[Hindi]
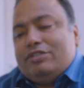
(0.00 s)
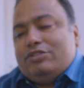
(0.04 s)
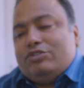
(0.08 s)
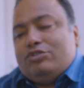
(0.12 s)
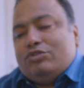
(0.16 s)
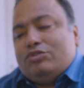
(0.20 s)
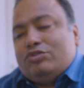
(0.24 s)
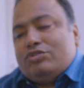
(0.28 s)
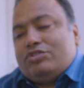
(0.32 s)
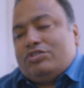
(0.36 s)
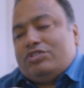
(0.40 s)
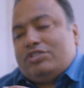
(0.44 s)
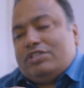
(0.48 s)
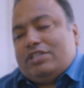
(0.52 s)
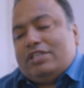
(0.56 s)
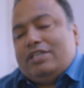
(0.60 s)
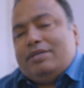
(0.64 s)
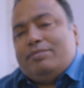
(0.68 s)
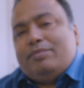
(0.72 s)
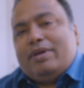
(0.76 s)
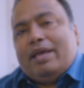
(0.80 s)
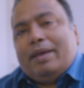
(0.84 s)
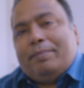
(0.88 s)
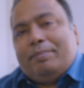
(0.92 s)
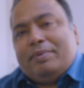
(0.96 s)
जो
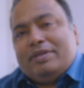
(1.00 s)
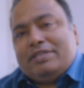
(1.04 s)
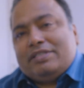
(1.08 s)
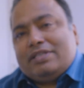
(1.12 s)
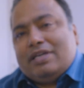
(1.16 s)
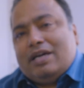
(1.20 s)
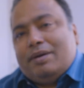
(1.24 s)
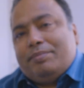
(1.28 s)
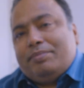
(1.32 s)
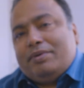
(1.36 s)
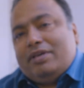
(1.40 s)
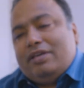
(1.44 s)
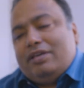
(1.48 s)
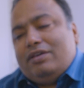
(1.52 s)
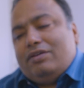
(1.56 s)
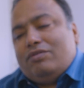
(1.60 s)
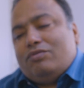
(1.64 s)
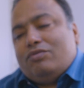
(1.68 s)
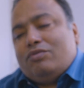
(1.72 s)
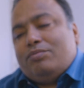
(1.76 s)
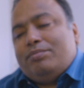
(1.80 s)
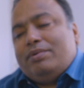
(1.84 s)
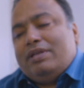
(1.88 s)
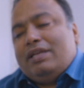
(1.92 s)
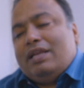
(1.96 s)
स्ट्रीम है पेशाब की
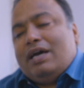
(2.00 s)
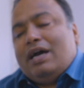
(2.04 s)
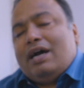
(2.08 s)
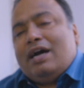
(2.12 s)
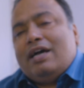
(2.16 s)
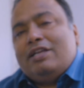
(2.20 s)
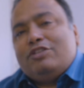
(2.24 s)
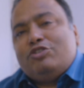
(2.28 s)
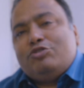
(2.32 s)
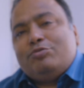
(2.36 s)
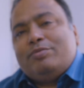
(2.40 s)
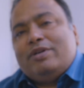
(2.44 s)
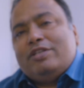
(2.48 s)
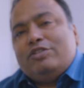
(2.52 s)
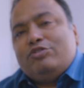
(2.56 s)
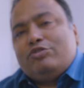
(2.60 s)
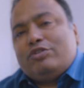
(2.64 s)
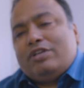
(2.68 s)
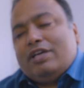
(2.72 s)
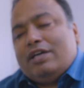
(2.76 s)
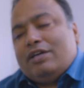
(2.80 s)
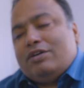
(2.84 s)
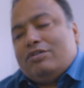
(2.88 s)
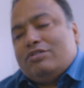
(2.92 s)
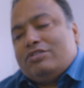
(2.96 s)
वो बिना आजू बाजू
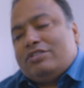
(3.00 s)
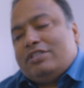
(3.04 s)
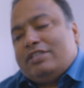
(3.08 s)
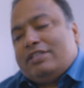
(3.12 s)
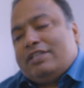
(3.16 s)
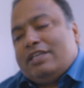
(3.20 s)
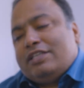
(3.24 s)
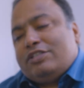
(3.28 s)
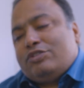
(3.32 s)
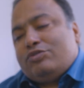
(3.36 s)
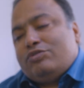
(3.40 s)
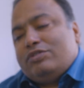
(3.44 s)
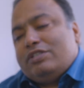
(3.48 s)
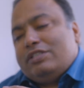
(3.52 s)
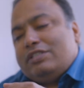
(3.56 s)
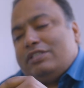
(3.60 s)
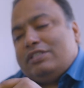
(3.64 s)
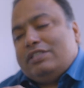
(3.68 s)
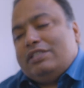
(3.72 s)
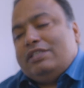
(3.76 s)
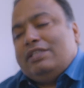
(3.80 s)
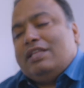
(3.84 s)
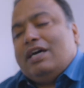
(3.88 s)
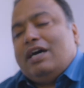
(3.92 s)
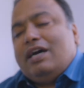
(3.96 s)
के अंगों से टच हुए
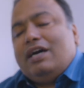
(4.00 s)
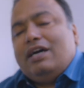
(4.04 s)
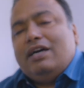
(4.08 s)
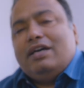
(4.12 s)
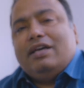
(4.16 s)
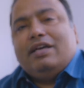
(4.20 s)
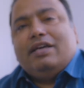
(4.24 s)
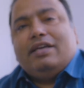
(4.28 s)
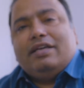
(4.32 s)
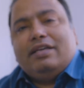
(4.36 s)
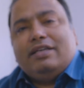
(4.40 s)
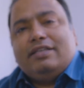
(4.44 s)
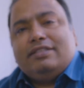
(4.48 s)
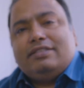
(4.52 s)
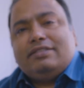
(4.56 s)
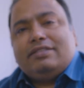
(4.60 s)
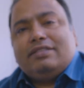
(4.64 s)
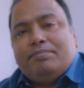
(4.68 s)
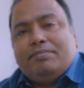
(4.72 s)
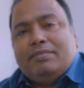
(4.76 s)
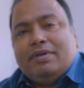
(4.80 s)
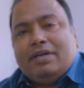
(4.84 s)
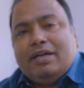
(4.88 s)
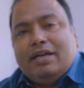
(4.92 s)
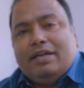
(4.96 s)
सीधा इस
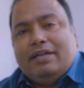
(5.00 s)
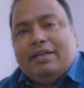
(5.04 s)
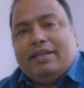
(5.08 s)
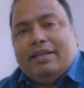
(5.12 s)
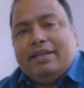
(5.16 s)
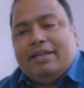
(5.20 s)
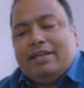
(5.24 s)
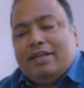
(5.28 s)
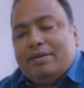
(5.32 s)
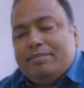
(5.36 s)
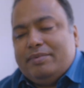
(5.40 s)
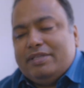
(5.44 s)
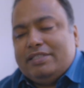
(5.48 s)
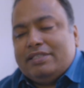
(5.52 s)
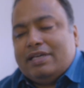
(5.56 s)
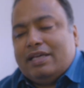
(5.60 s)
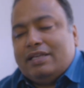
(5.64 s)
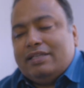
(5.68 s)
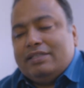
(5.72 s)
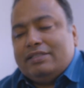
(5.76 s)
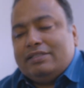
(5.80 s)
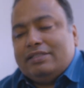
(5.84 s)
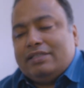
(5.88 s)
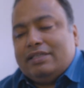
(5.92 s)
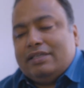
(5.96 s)
कंटेनर में
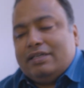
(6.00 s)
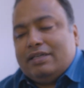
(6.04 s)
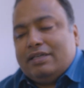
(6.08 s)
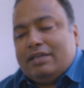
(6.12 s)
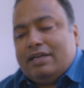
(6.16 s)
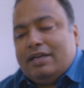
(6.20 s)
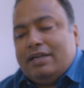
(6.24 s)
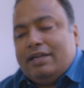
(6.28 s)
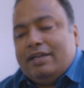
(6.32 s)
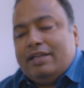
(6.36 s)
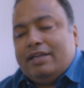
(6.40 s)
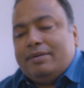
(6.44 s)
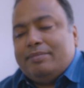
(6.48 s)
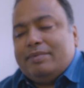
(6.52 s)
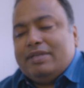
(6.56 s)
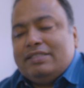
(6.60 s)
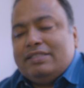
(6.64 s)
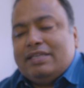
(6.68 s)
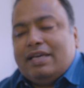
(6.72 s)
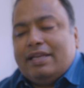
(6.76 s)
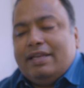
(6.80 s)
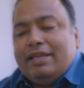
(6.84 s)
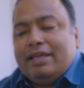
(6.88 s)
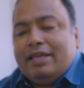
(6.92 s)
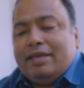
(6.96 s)
जानी चाहिए कंटेनर
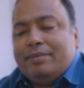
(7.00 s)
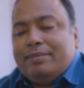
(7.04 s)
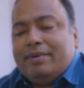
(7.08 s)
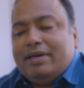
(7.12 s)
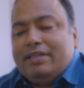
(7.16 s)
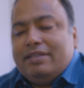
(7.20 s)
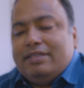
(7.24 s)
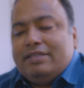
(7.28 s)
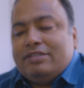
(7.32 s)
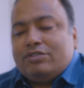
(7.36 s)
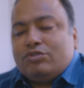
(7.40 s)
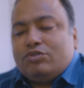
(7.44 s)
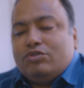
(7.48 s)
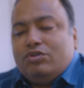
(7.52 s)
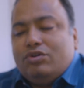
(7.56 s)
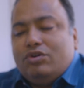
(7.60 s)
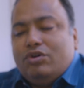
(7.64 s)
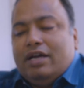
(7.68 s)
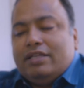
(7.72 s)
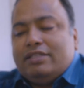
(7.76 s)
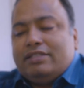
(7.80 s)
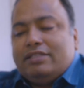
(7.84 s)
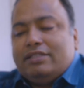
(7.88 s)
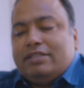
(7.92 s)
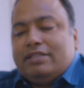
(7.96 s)
जाने के बाद इसको
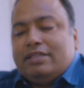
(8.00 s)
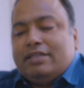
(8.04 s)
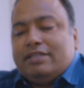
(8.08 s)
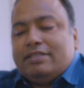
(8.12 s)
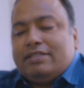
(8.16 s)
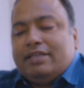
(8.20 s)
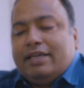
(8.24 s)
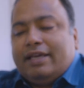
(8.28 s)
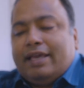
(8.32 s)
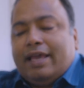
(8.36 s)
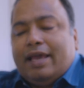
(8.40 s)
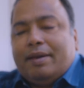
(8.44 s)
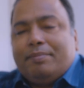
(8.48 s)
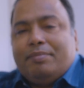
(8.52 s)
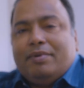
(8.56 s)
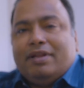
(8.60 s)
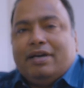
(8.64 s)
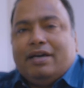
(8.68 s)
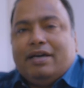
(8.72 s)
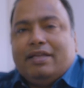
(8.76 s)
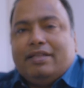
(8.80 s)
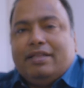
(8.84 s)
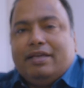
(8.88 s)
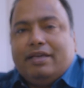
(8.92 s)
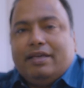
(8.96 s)
अच्छी तरह से कैप
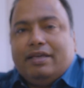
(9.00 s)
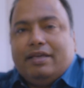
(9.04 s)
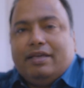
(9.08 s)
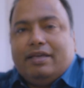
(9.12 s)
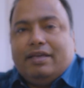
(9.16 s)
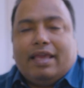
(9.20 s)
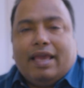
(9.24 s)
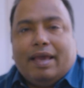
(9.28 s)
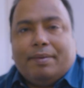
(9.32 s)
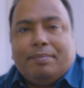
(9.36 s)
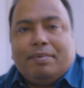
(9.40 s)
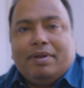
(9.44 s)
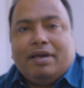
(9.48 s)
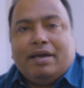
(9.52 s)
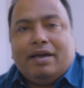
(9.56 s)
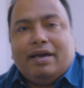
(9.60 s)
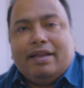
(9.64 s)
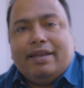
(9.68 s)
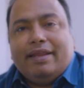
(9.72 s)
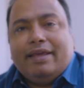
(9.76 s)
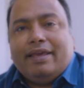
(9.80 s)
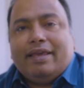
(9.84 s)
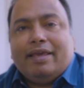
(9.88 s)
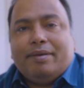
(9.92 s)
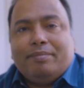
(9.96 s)
लगा देंगे कैप
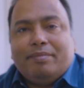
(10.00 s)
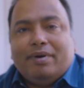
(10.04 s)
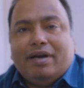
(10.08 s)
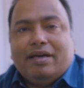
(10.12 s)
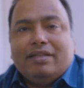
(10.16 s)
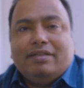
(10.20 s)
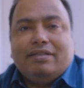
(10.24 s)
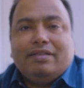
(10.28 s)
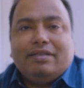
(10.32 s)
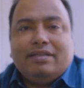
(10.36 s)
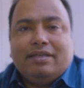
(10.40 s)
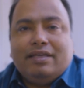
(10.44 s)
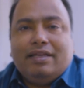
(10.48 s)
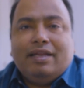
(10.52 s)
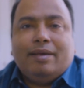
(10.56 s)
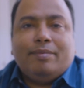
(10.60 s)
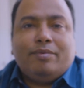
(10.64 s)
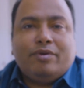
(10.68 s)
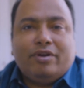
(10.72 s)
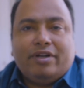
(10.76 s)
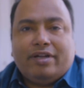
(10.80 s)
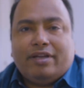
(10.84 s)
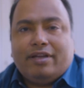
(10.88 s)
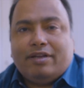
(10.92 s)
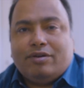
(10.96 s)
लगाने के बाद ये
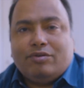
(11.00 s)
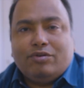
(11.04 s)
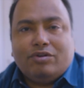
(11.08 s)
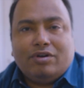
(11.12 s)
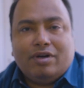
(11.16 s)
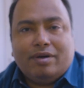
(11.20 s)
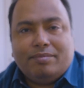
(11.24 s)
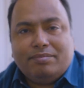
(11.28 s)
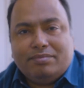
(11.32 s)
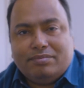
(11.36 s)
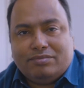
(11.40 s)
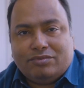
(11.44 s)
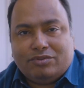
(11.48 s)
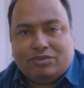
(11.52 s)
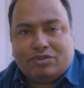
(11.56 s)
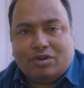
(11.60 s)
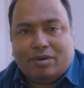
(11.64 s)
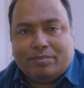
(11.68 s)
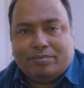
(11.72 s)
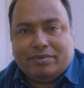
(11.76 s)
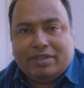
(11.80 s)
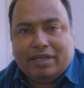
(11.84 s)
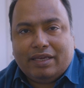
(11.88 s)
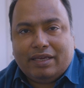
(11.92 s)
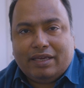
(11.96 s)
लेबोरेटरी को हम
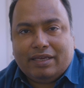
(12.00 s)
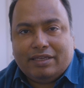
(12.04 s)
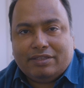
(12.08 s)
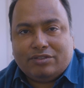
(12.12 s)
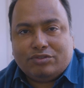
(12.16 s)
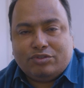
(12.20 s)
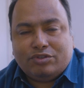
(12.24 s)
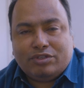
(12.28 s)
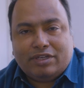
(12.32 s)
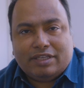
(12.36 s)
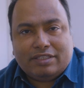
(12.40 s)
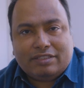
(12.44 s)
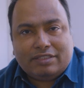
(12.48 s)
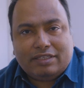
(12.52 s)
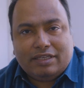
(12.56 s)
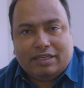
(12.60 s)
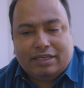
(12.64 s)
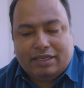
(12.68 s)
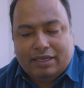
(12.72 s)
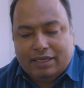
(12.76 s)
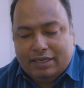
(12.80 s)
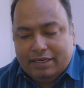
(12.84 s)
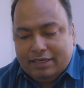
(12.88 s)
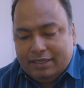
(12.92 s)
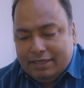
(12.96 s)
सौंप देंगे इसको
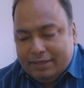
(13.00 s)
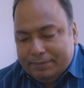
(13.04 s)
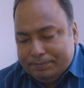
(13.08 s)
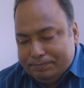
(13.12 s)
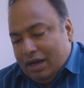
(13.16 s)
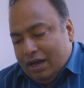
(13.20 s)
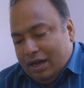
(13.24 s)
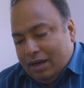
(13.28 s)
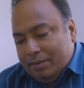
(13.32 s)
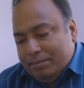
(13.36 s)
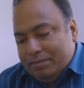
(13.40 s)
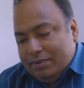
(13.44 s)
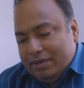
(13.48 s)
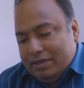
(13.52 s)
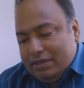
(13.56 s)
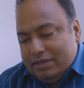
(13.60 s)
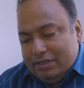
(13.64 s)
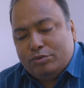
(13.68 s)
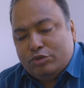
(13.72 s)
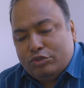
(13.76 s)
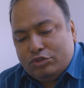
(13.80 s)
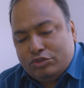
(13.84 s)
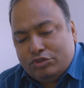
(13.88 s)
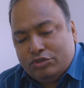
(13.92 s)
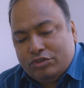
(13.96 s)
टेस्टिंग के लिए अब
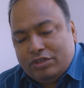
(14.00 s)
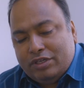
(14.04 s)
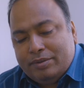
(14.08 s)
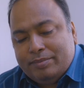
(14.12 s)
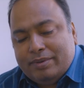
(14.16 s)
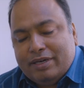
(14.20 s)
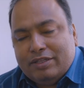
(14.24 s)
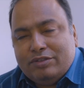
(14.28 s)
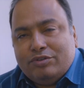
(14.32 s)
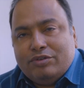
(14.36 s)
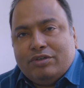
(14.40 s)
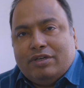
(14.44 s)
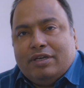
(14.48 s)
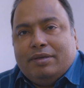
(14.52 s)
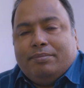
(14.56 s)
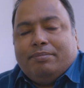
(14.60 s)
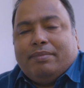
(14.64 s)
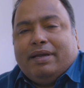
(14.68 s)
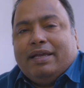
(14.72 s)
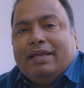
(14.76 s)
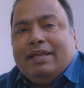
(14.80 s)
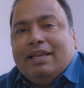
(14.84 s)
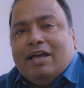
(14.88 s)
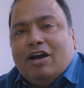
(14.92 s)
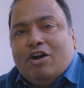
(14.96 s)
पुरुषों की बात हो गई
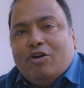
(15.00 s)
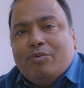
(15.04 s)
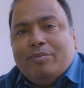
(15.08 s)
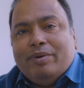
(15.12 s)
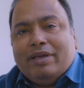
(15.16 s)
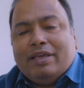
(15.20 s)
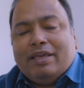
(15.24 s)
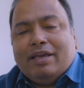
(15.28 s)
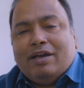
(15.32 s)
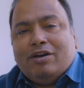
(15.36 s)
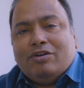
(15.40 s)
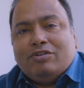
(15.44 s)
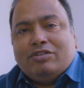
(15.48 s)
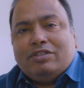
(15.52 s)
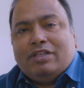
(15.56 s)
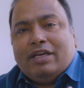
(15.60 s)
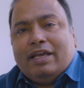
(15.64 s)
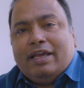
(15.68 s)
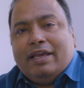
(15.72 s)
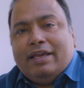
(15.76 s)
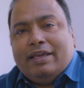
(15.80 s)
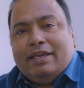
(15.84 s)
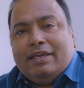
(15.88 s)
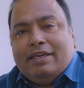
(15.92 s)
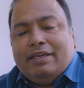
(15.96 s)
महिलाओं में क्या होता
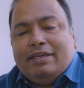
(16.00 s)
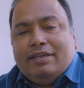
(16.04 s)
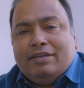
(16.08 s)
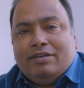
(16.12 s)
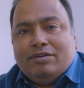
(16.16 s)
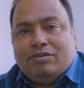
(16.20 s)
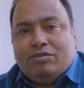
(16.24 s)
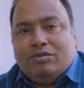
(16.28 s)
है कि